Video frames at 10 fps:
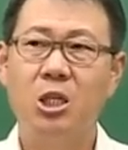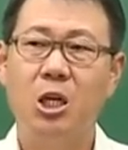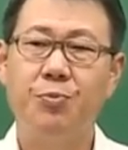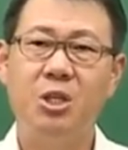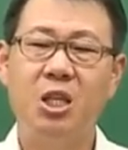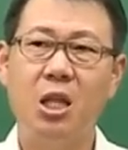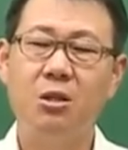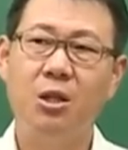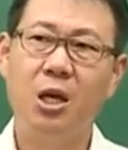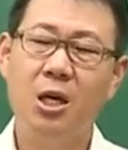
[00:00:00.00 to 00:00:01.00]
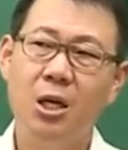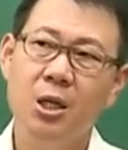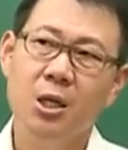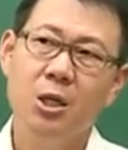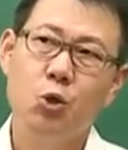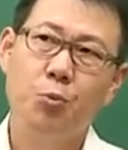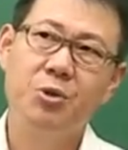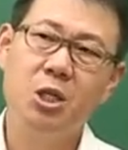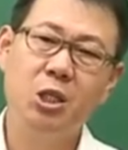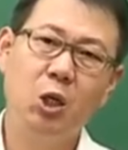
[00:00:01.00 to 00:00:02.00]
자 비슷했는데 좀
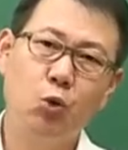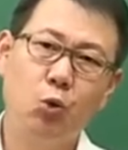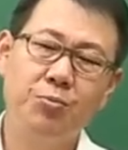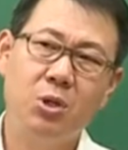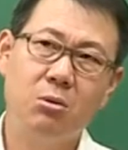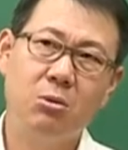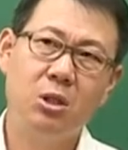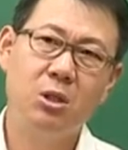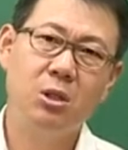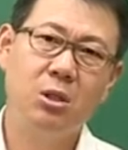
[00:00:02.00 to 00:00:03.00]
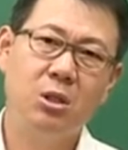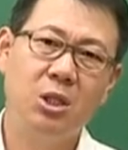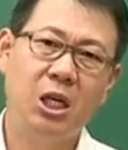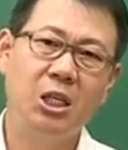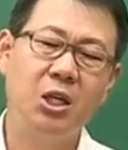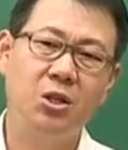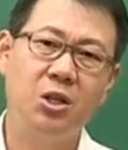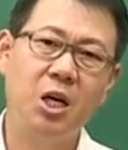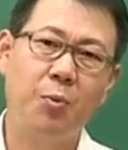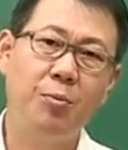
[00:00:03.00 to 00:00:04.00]
실제로 좀 그 자세히
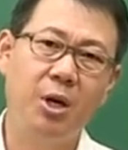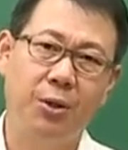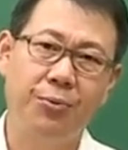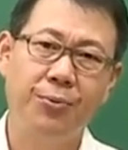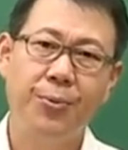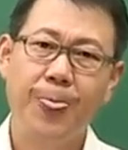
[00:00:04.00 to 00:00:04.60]
들여다보면